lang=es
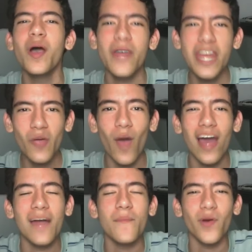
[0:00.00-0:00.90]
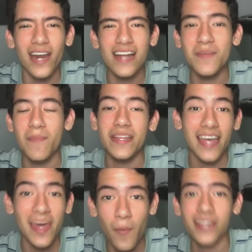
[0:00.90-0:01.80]
pero igual a probar el chipita
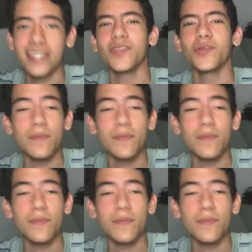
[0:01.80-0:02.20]
después de tanto